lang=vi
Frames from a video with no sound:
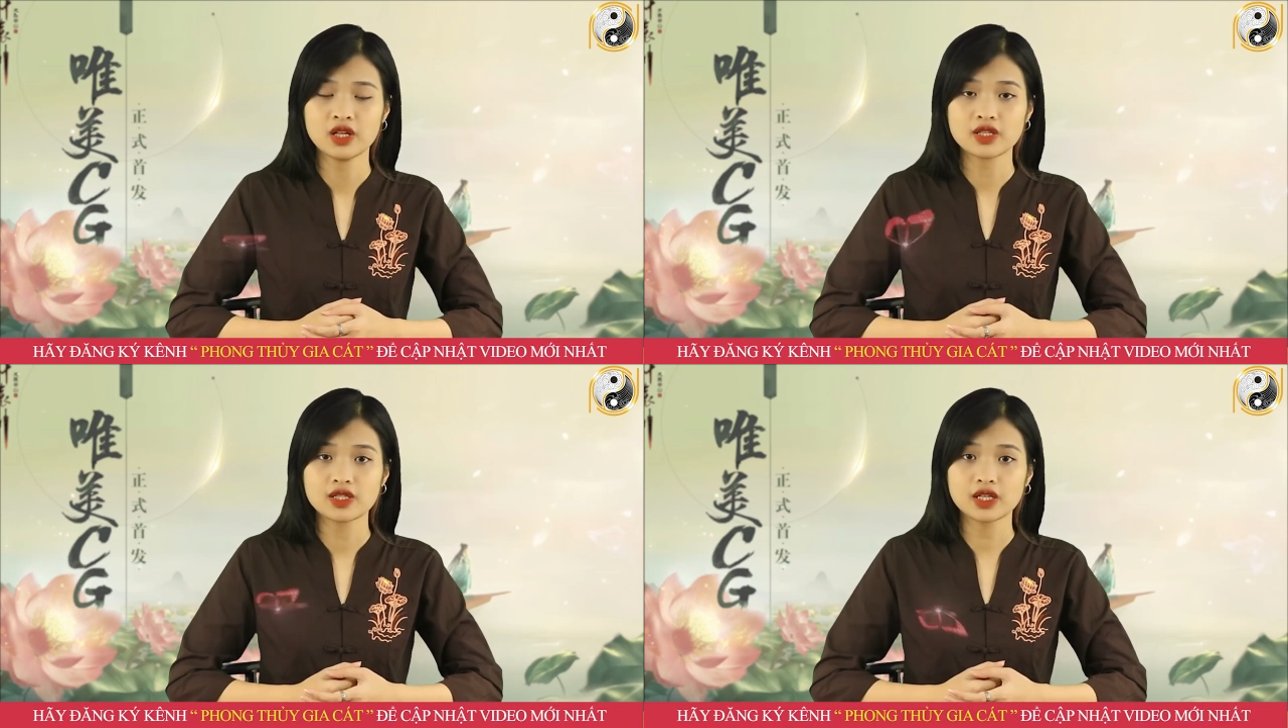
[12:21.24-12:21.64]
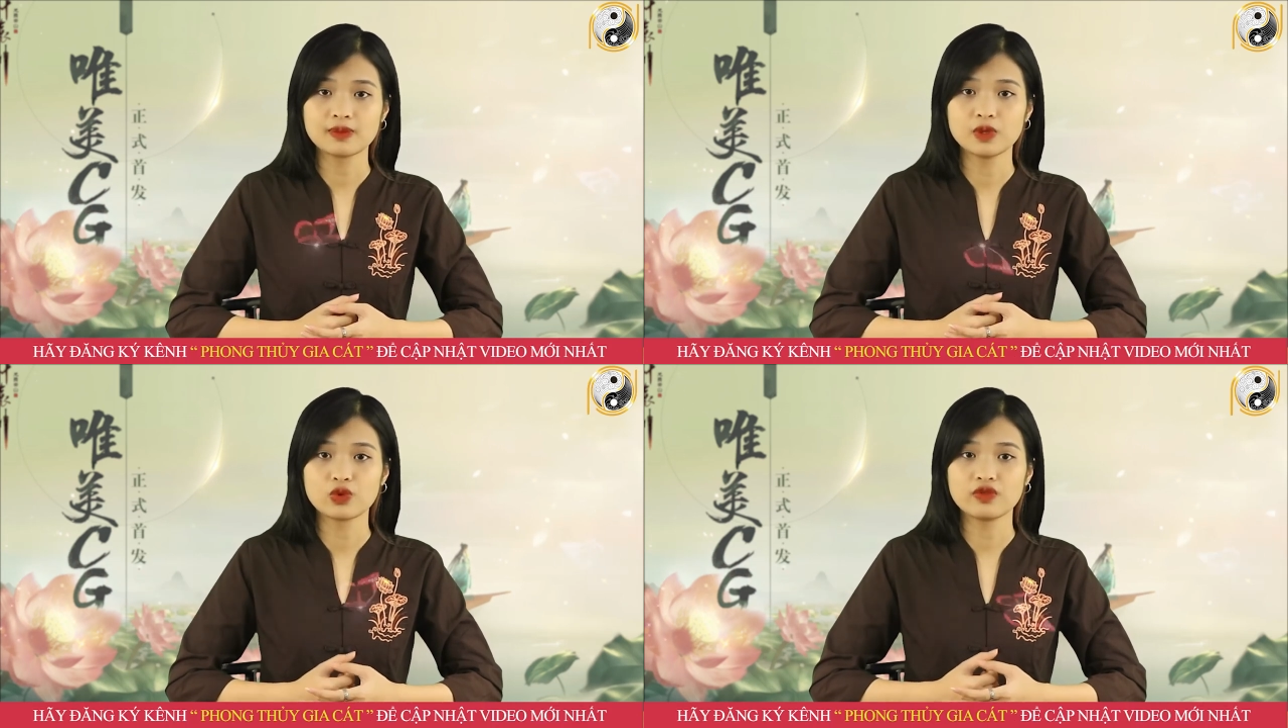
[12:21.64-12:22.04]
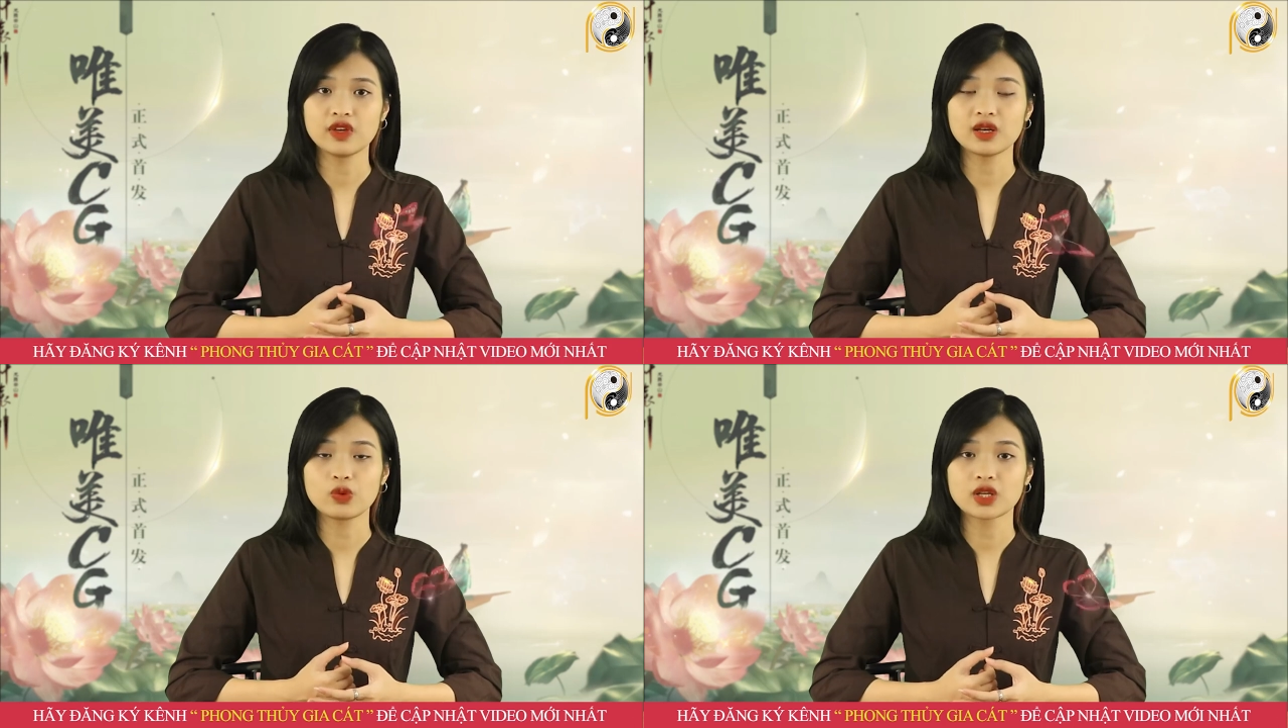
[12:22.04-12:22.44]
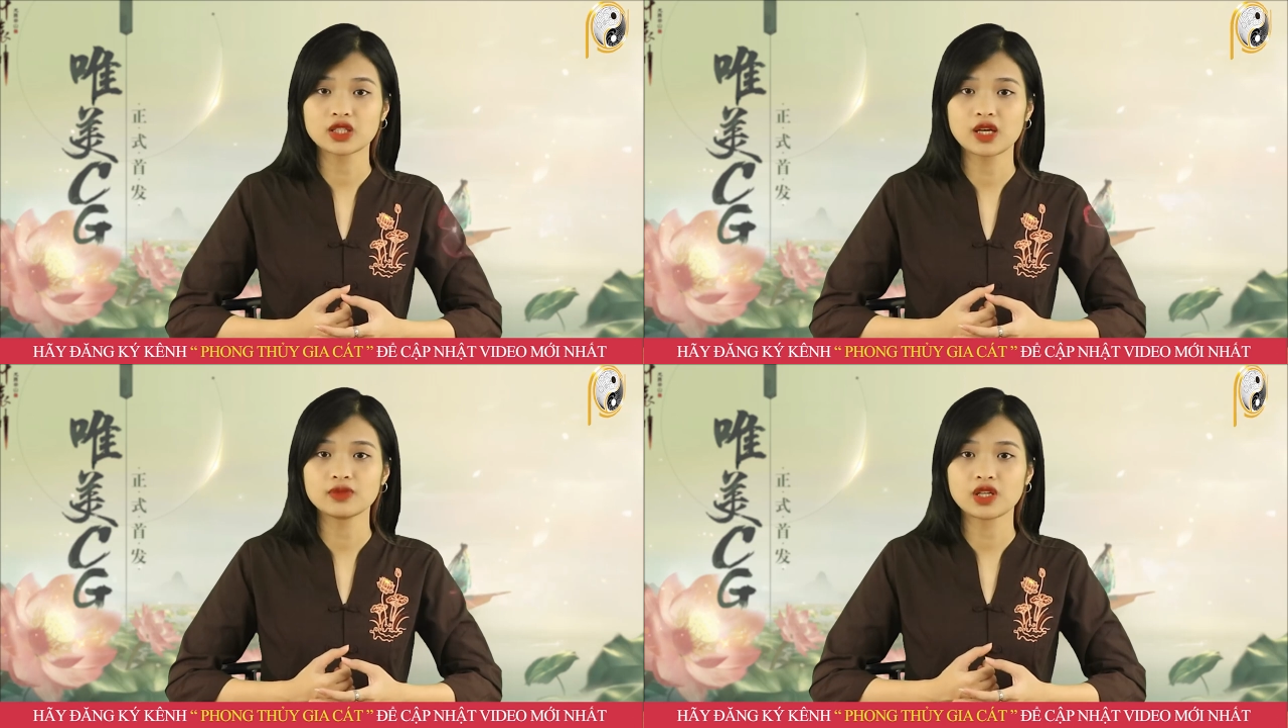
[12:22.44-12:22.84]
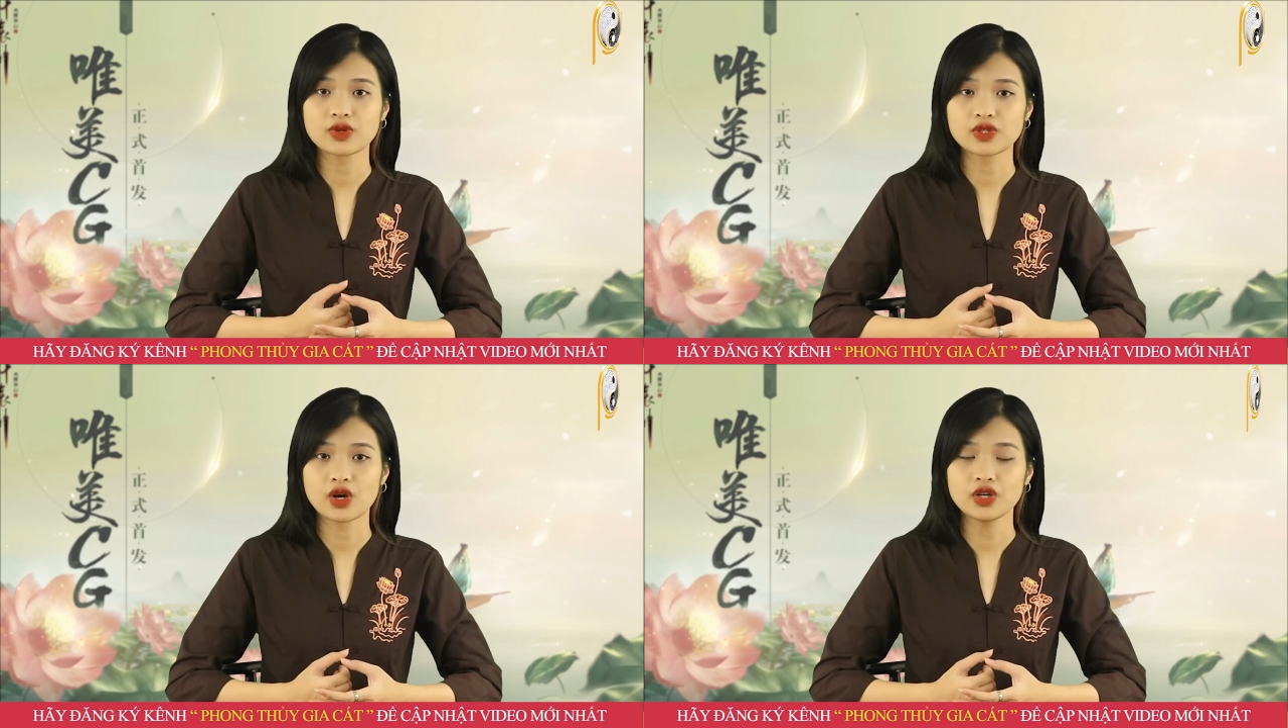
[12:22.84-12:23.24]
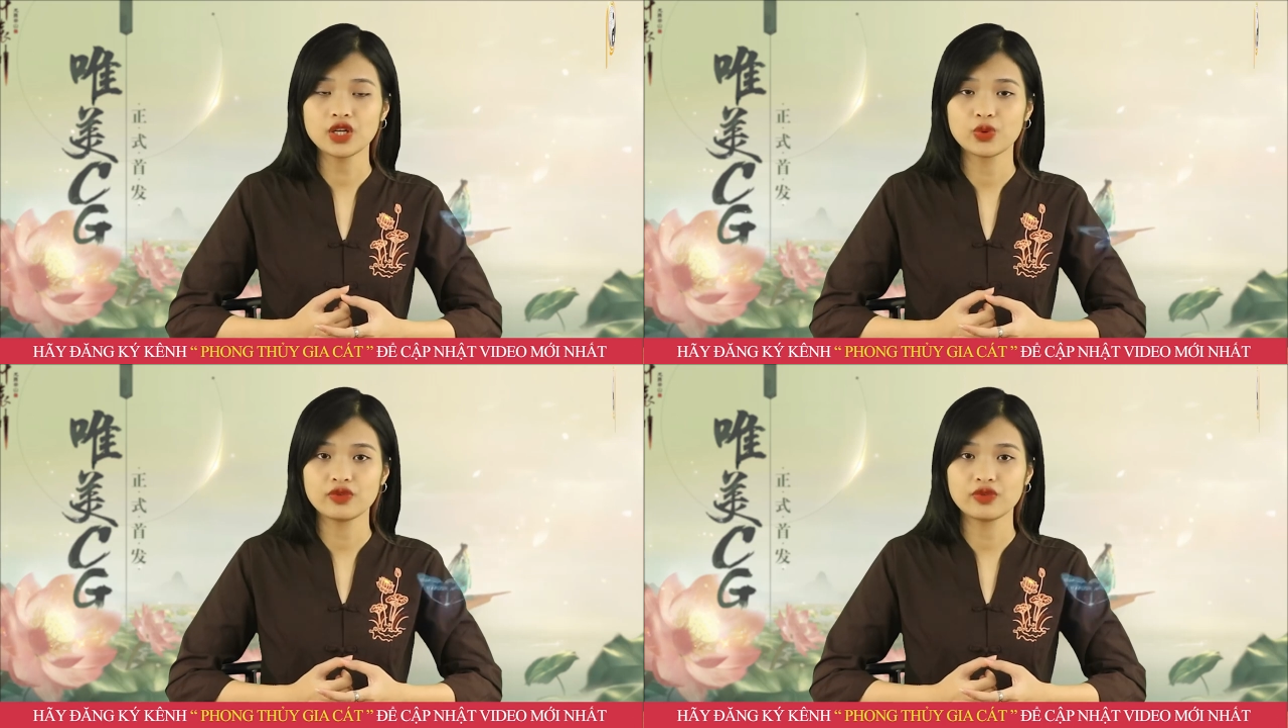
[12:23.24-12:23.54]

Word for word: Rất cảm ơn quý vị đã quan tâm theo dõi.